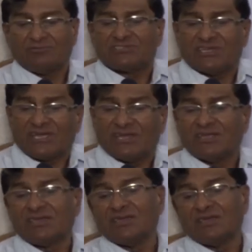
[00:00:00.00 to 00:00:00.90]

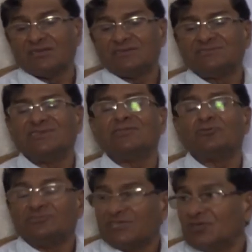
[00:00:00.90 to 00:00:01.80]
সেখানে গিয়ে যেই
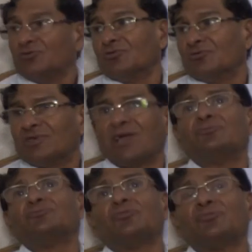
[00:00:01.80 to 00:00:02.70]
দলেরই হোক
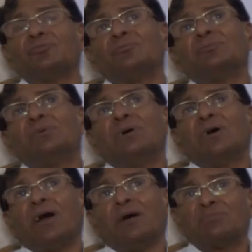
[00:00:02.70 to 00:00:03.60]
এখন ধরুন
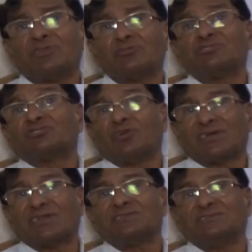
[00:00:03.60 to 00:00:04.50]
আমরা যখন
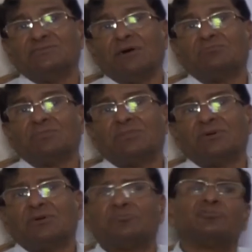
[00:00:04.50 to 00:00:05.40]
সরকারে ছিলাম
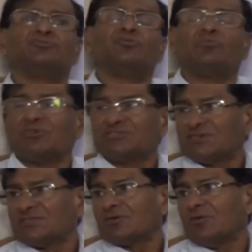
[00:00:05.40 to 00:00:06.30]
প্রচুর
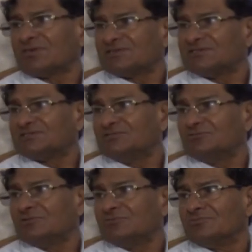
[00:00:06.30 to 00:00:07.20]
পঞ্চায়েত কংগ্রেসের
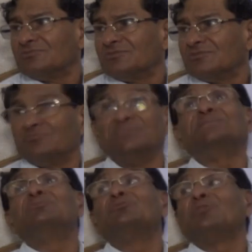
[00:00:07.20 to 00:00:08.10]
ছিল
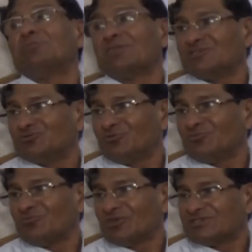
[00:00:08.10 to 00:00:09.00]
বিজেপিরও এবার কিছু
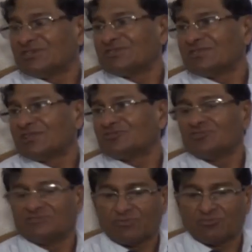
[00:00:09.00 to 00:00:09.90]
পঞ্চায়েতে তারা
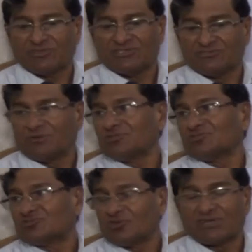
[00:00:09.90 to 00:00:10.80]
জয়লাভ করেছিলাম আমরা
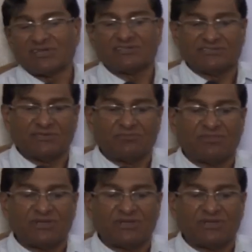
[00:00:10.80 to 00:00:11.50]
যখন সরকারে ছিলাম